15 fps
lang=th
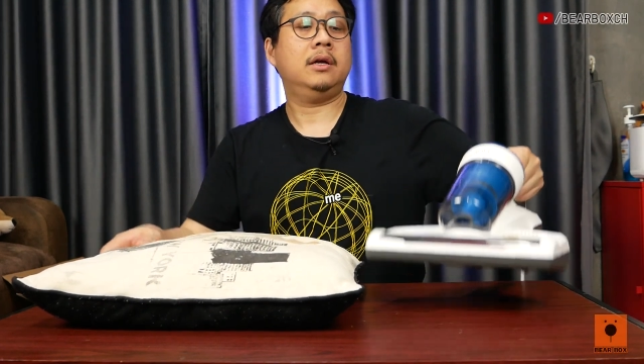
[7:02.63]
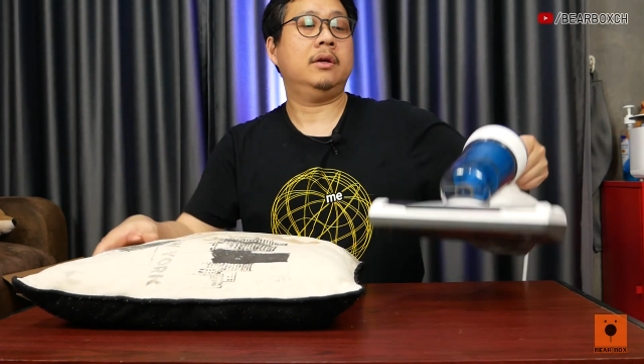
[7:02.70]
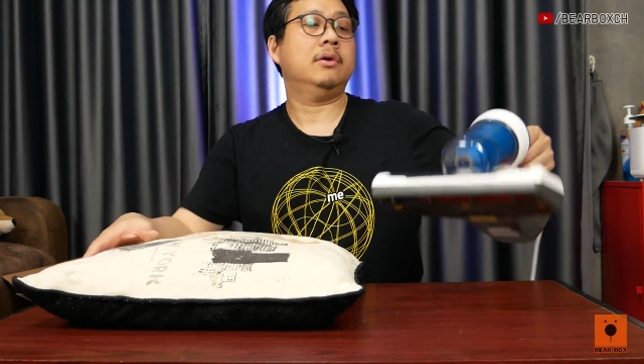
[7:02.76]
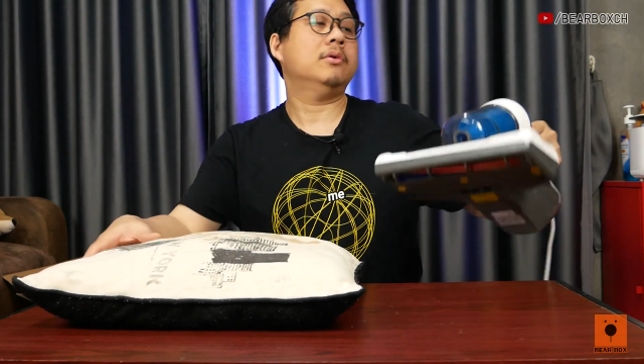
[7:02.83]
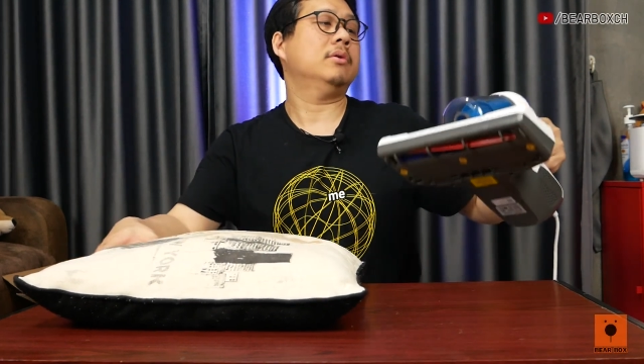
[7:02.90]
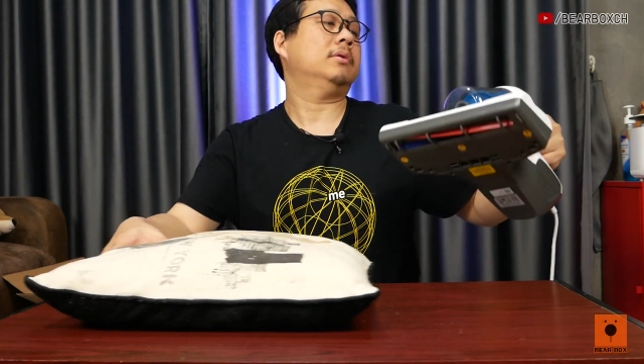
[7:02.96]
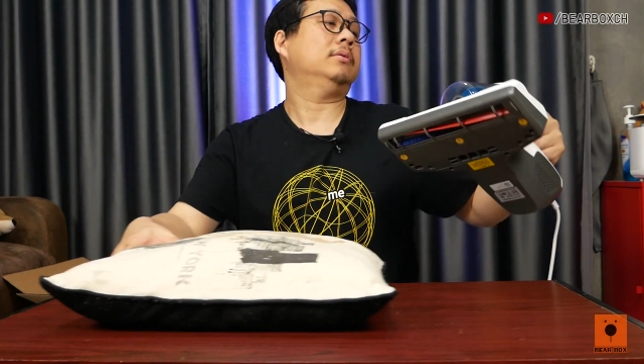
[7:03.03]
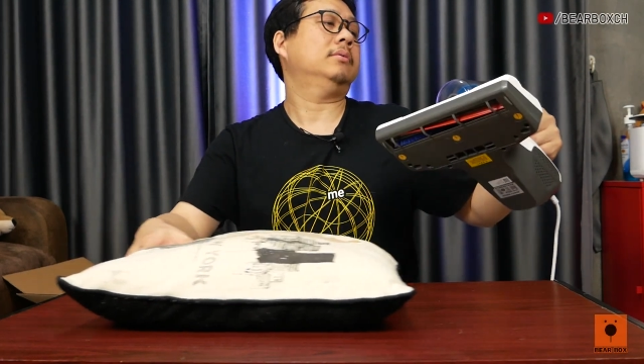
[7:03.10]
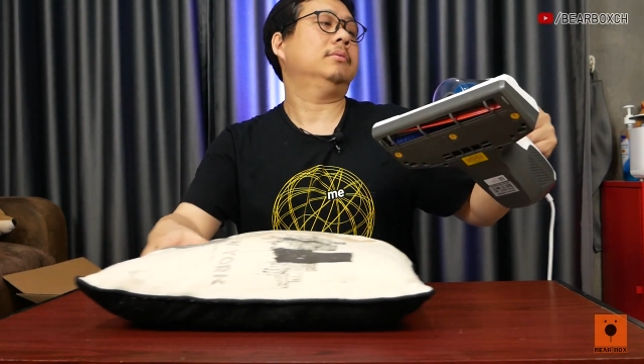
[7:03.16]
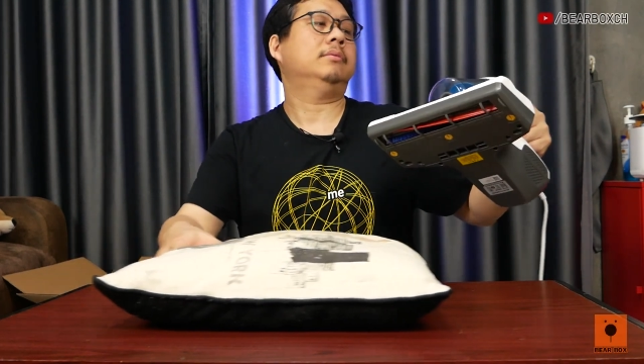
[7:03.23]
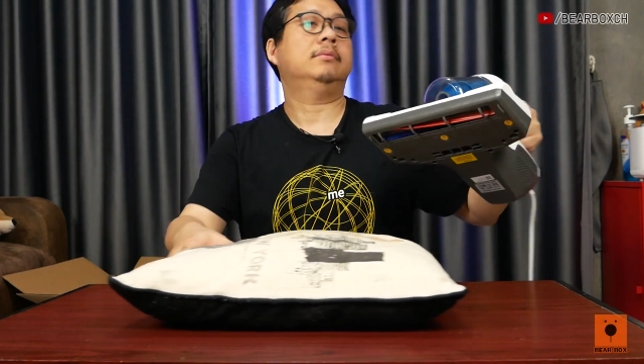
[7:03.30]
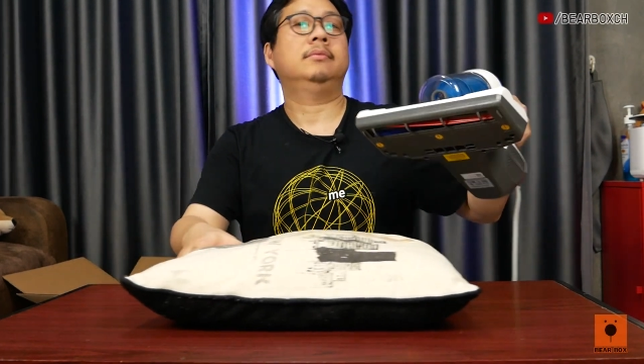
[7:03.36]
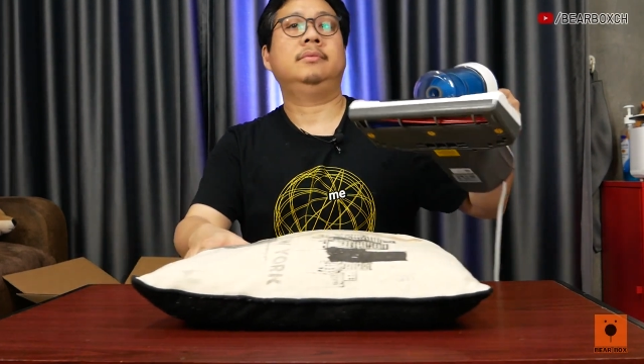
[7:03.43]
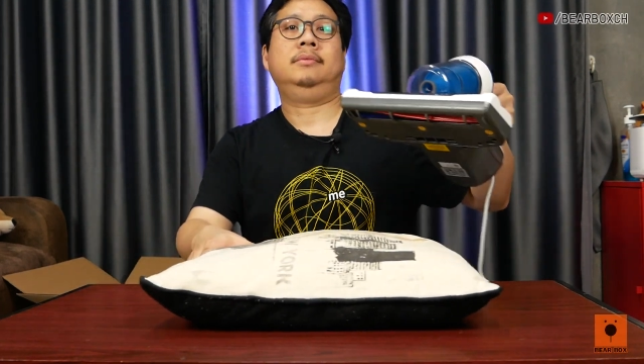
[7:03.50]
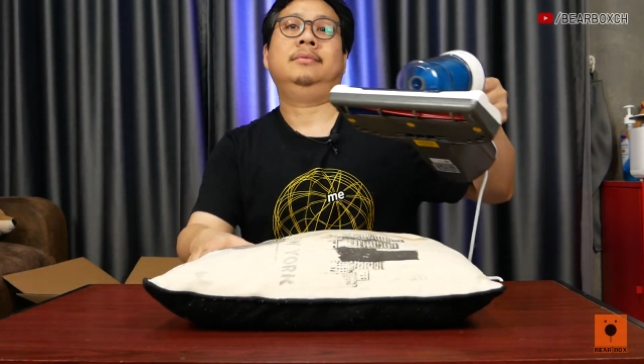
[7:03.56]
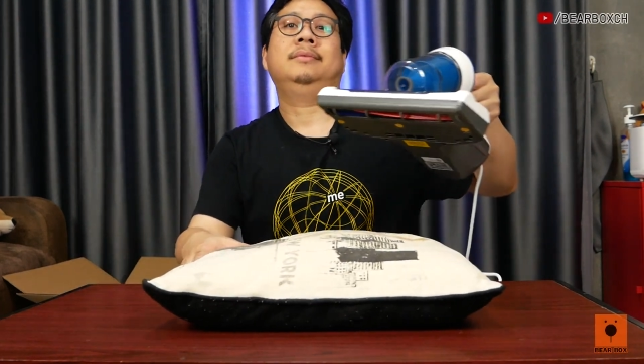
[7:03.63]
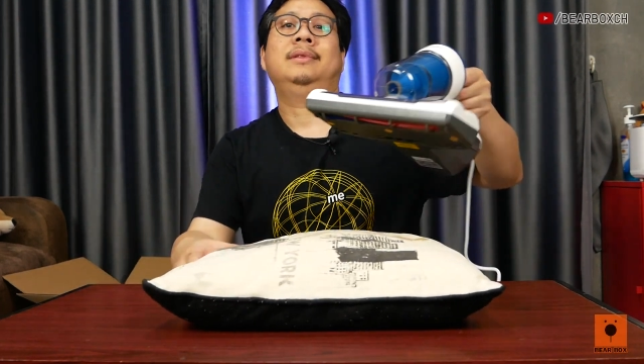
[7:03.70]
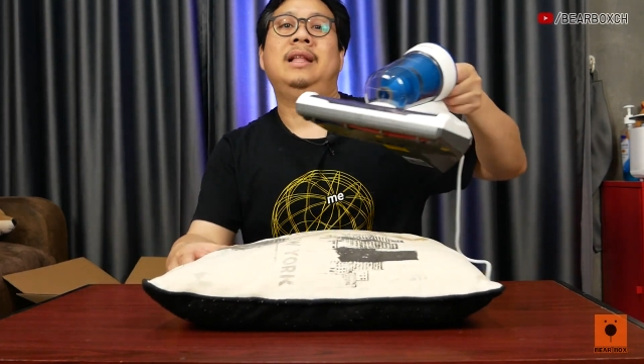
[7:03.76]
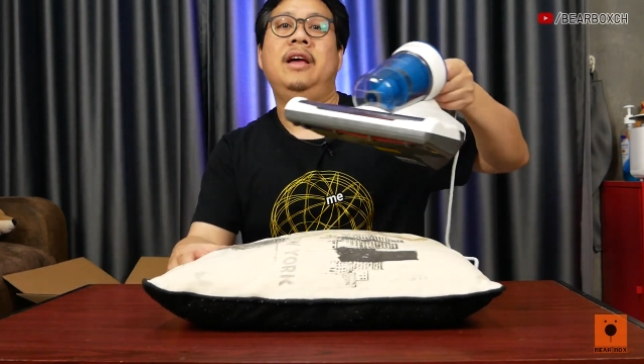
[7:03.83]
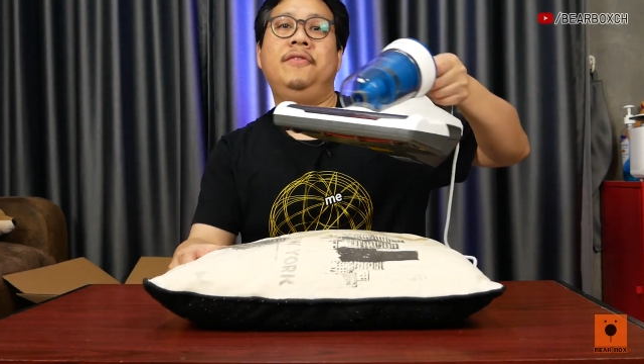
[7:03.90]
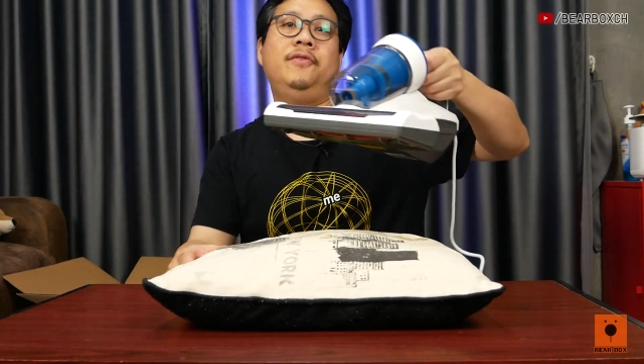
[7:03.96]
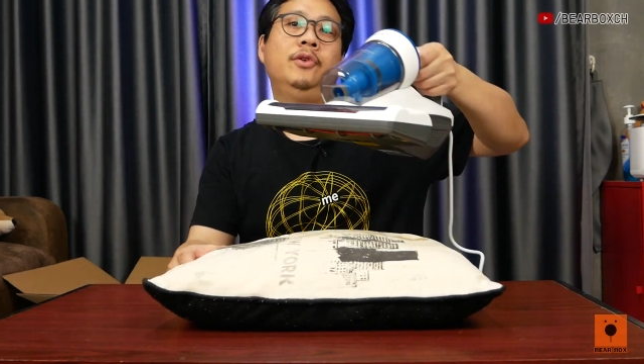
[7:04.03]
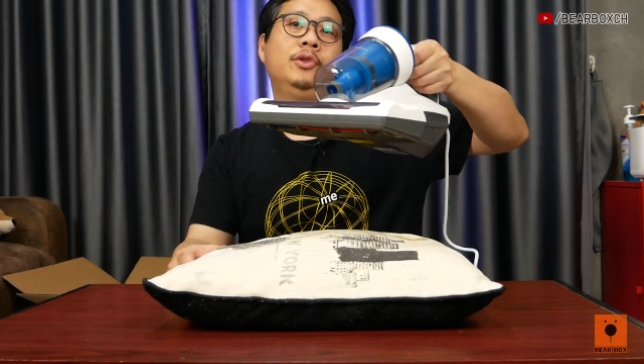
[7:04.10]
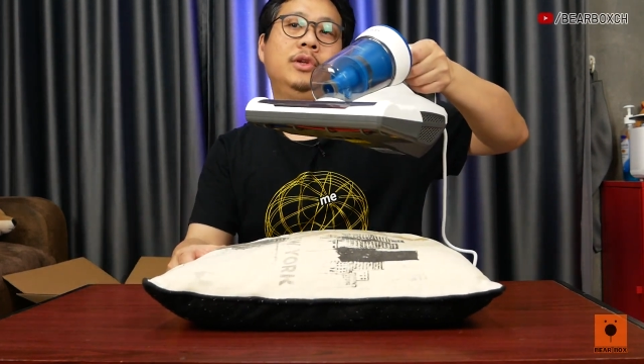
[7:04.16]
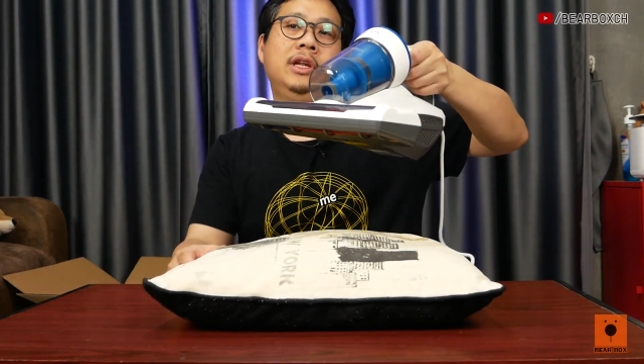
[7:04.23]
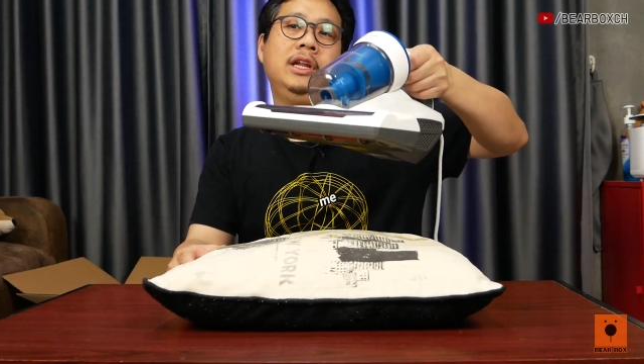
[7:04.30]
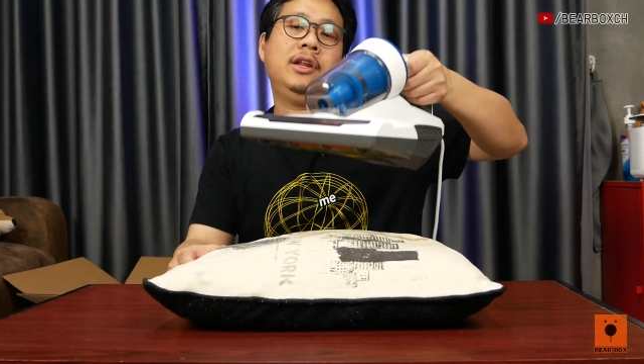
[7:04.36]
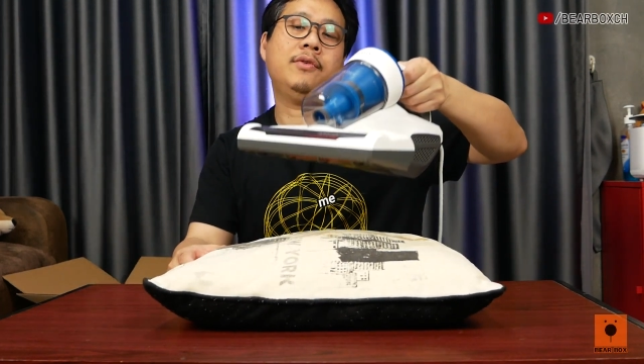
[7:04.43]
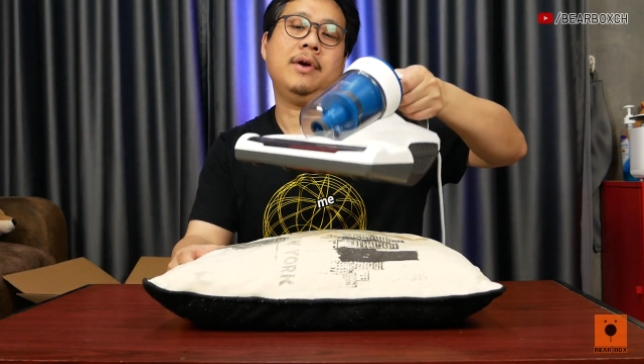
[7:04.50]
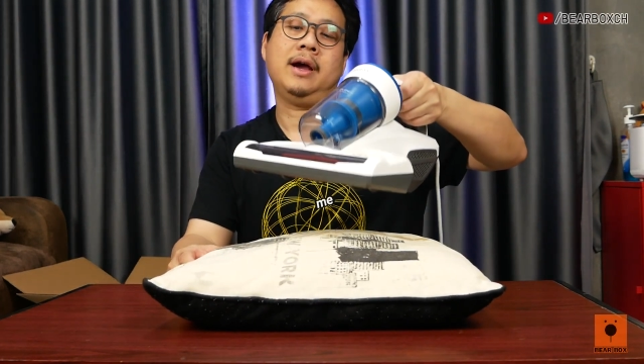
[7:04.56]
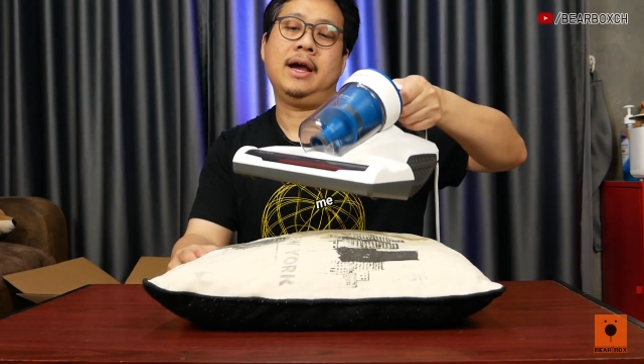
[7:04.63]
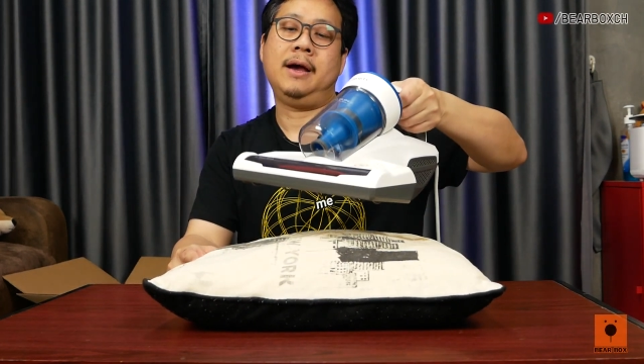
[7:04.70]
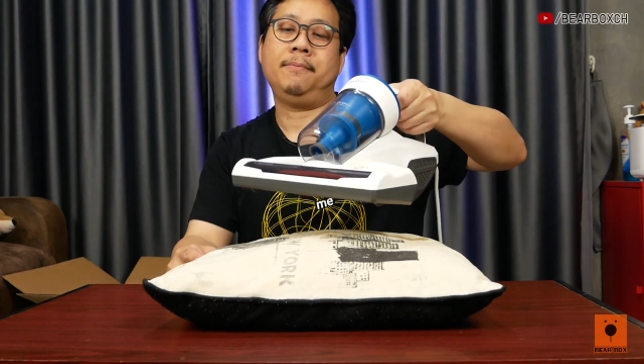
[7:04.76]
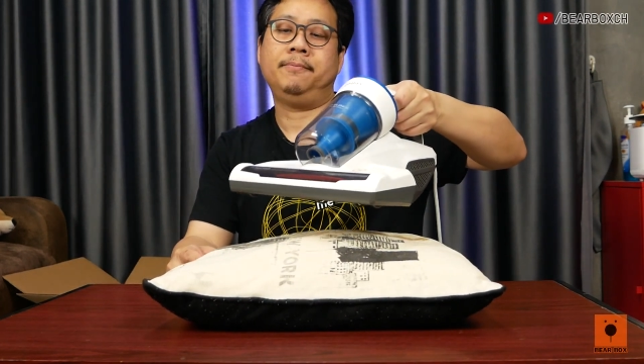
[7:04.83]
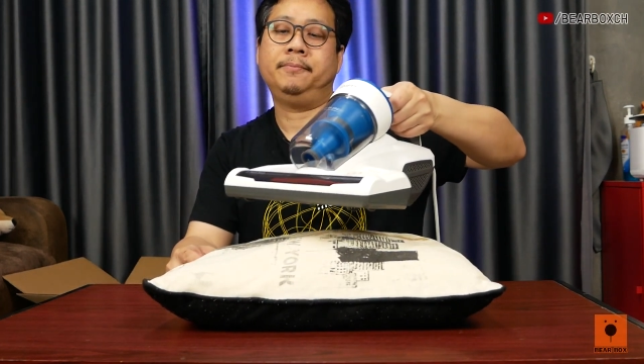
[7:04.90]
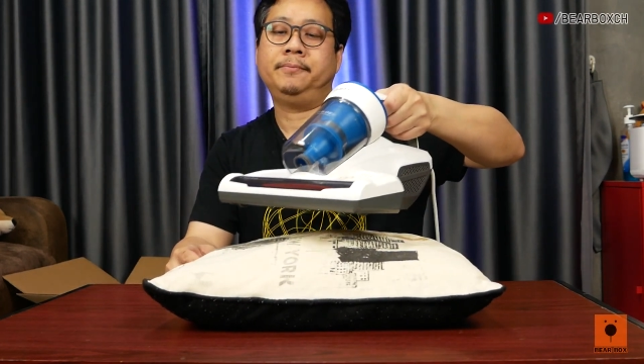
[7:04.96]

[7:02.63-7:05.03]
ดูดไล่ฝุ่นตัวนี้ดีกว่าครับ